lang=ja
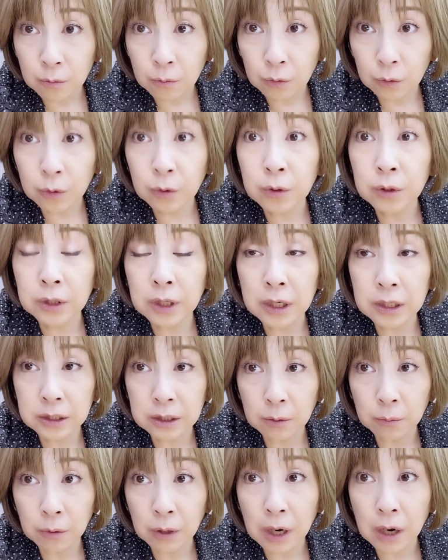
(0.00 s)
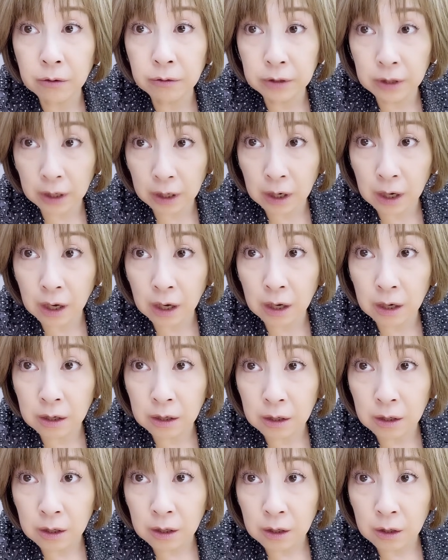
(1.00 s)
運転してもらうから
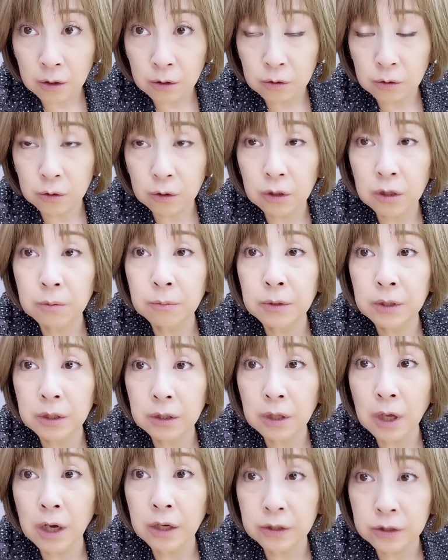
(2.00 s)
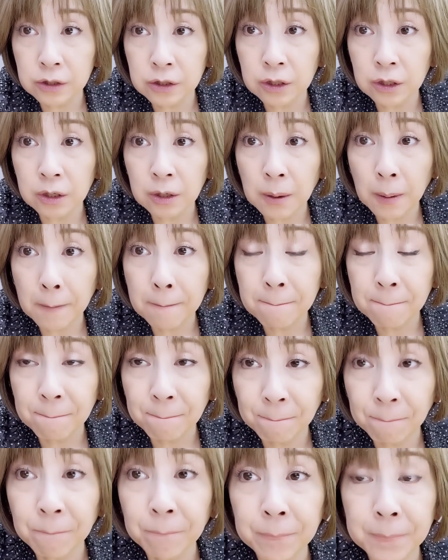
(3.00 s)
睡眠大事。
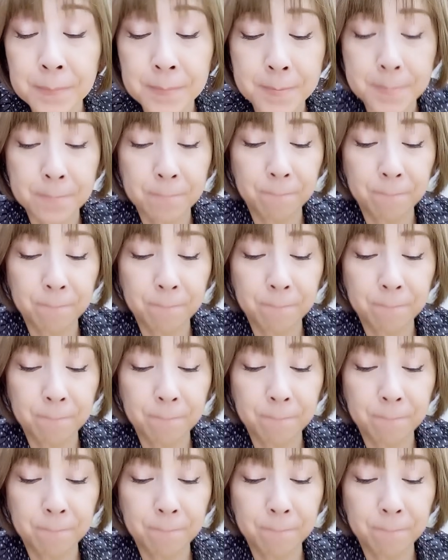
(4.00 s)
うん。